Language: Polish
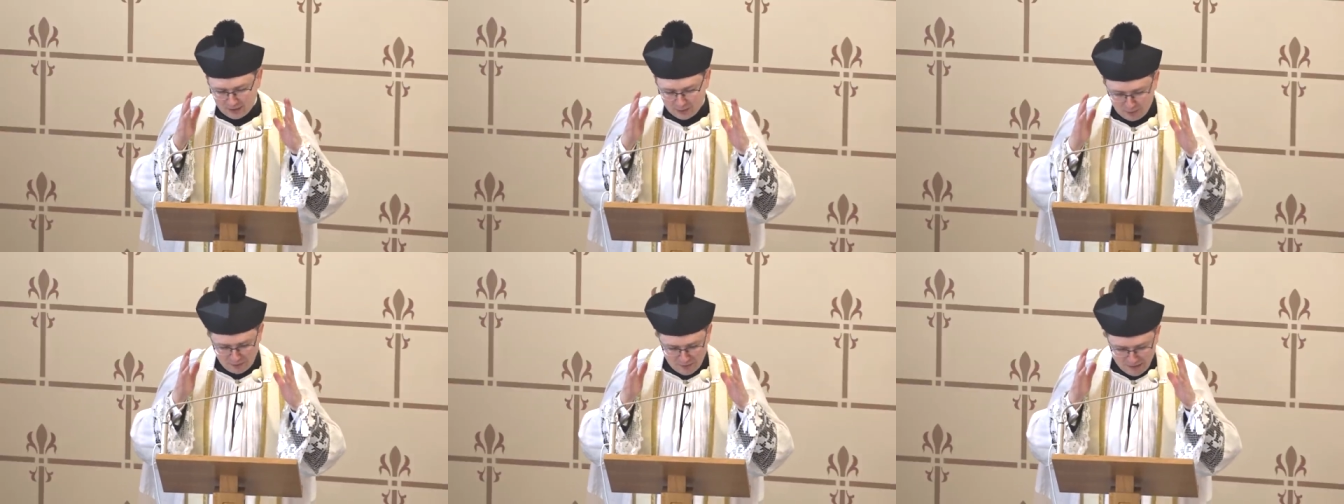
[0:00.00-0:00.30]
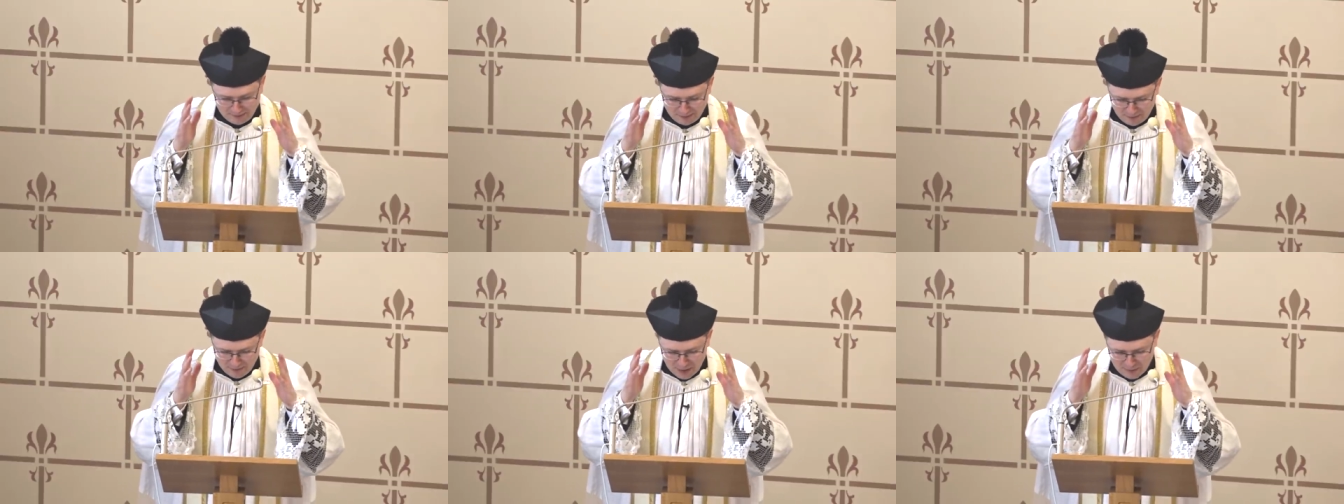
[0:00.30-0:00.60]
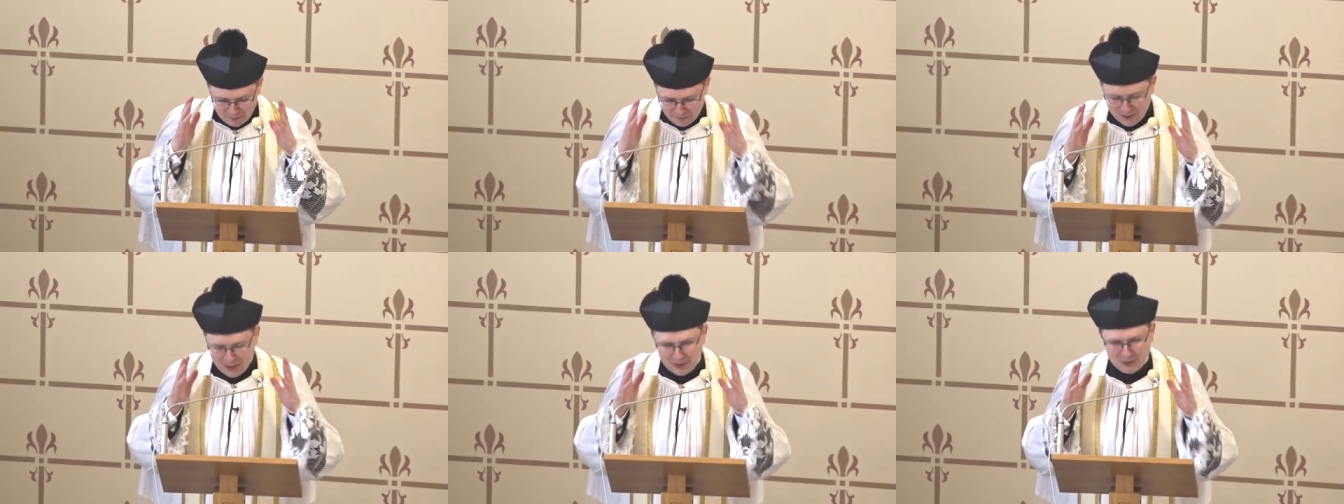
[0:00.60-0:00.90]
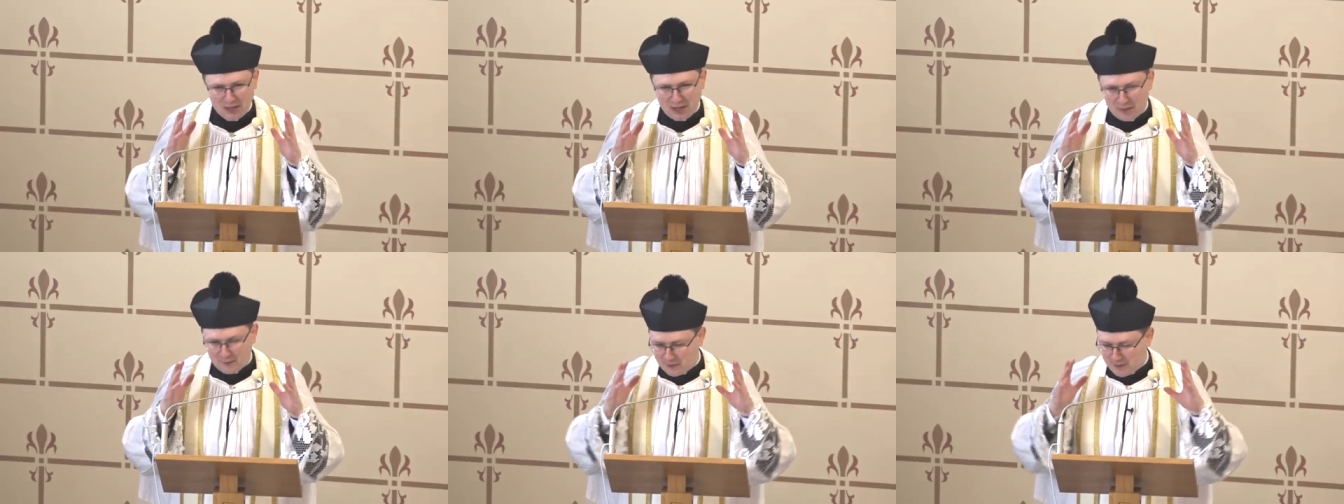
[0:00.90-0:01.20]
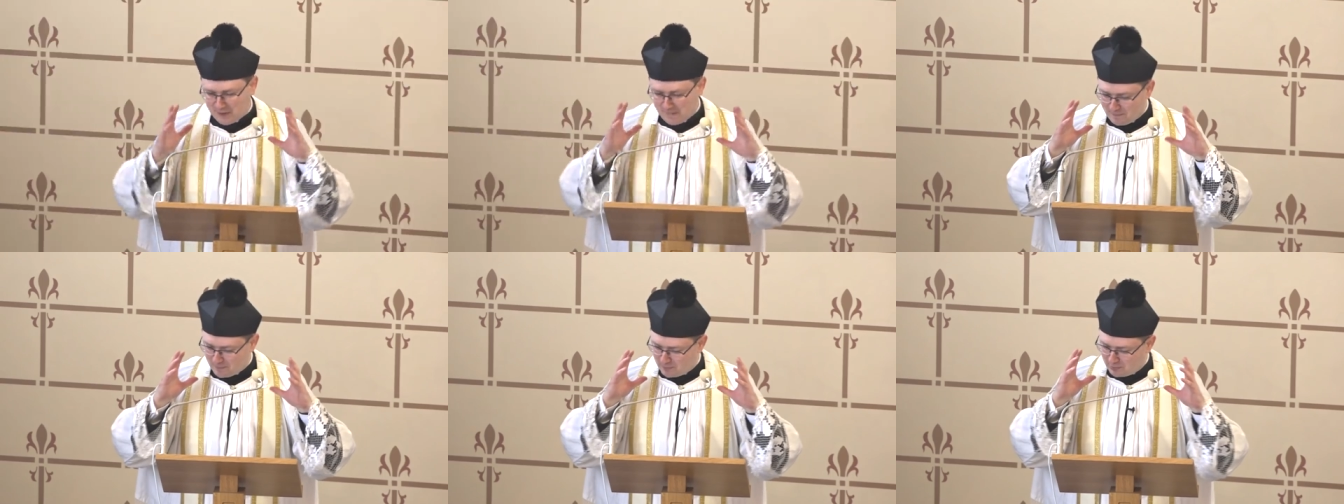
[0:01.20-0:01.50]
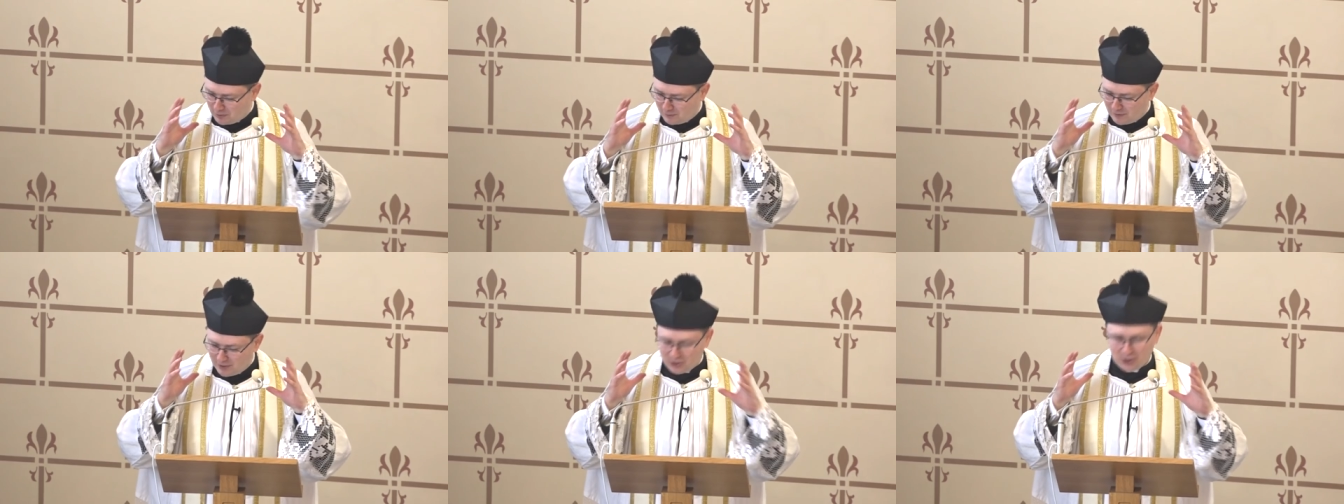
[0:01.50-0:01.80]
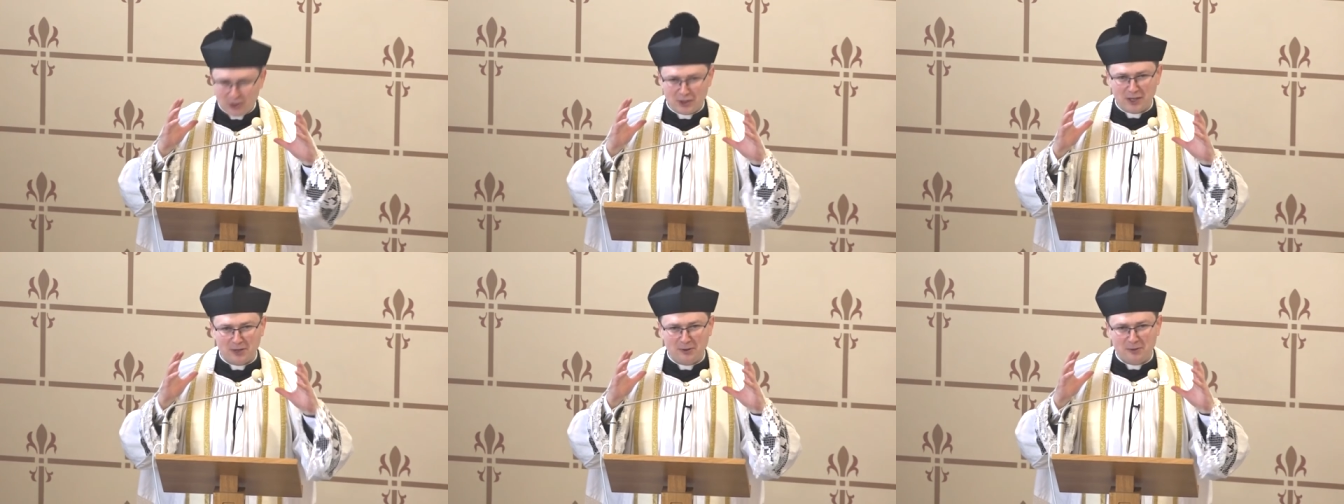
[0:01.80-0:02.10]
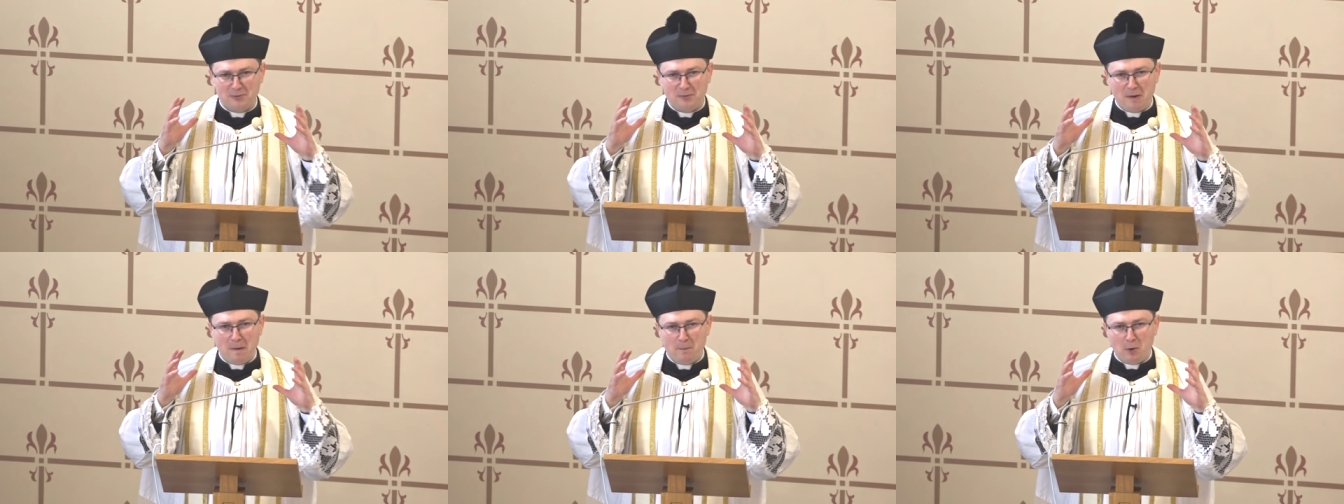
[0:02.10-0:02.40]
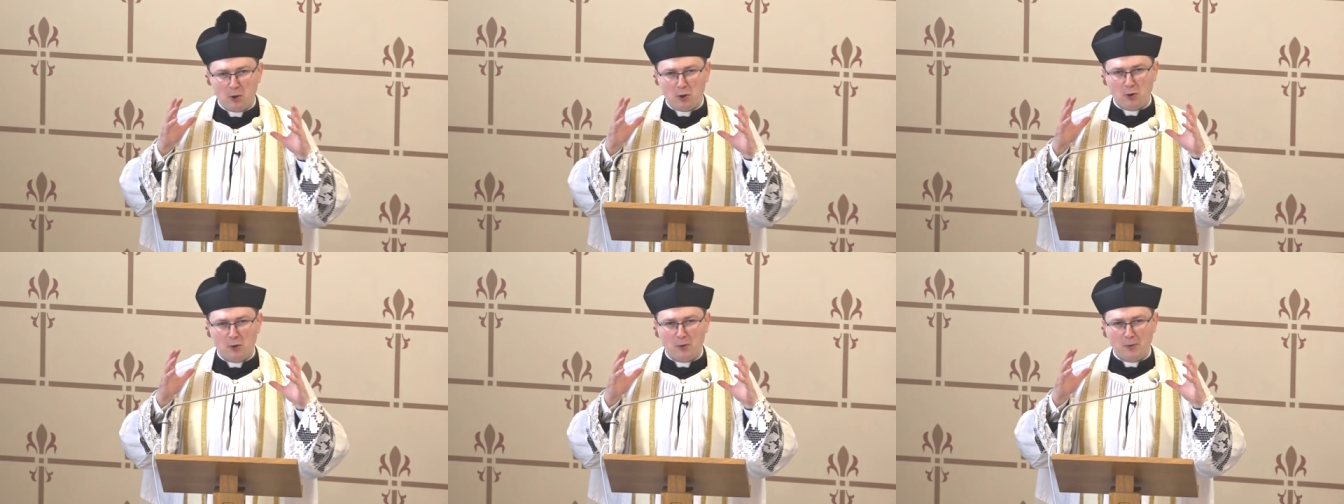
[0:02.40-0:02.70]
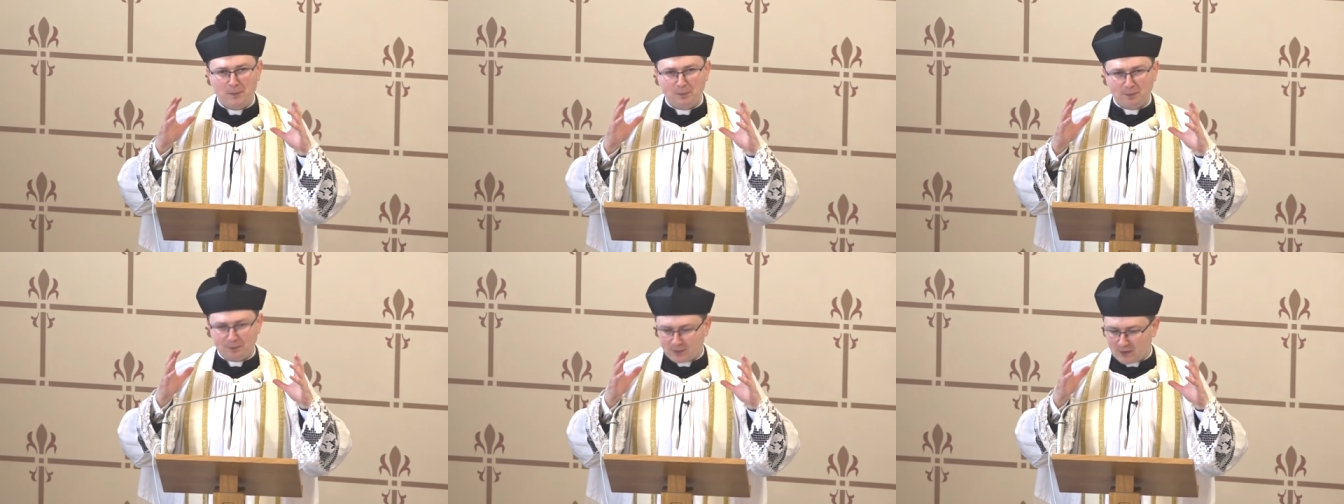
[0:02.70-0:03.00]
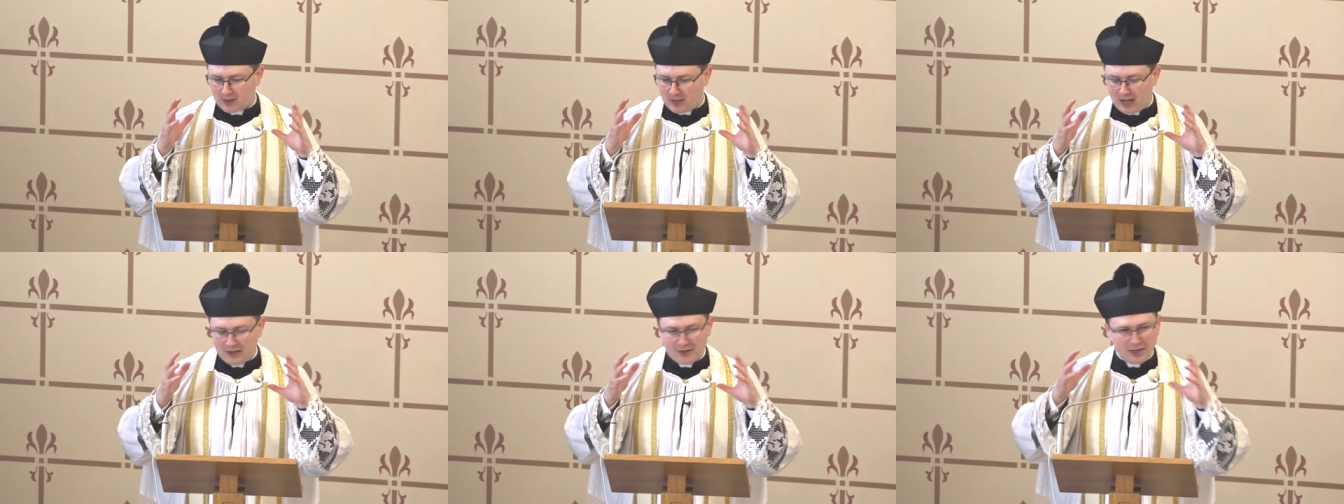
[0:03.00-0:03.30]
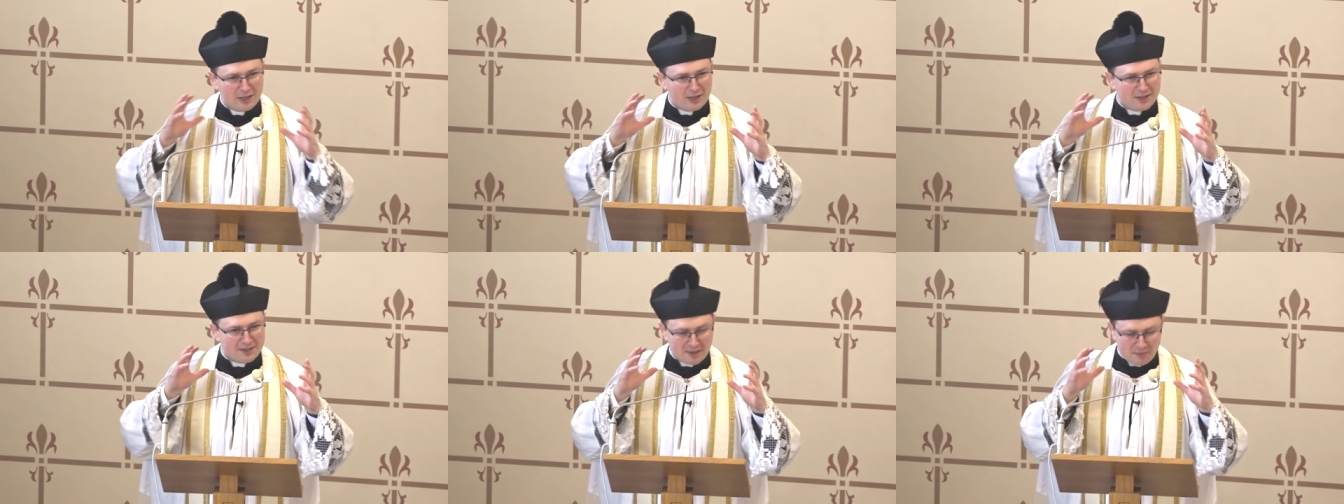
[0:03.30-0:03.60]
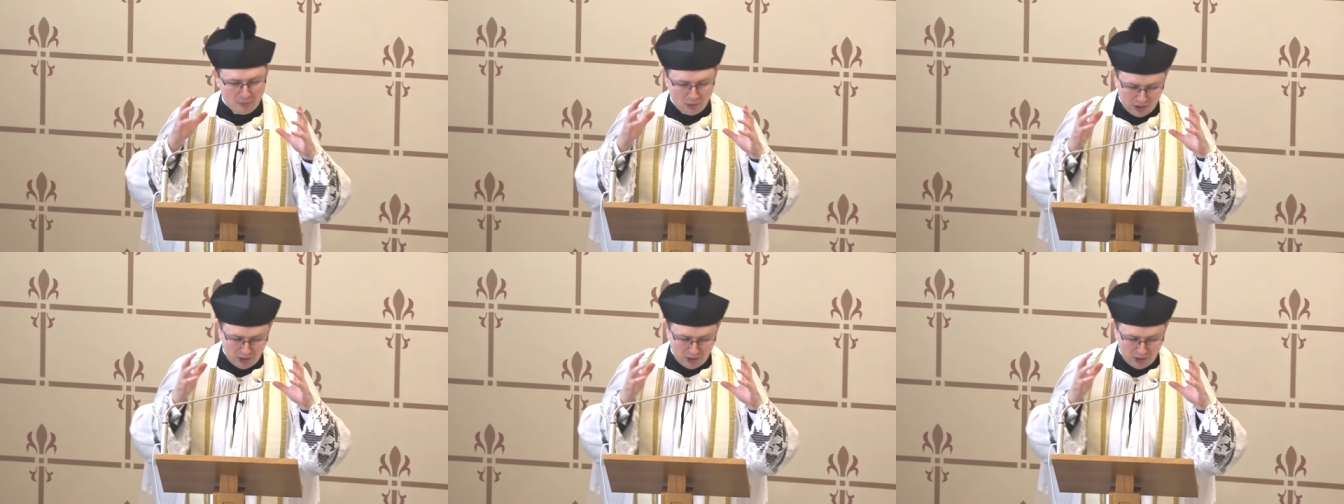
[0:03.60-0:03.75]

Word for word: człowiek powinien w każdej chwili prowadzić taką głęboką analizę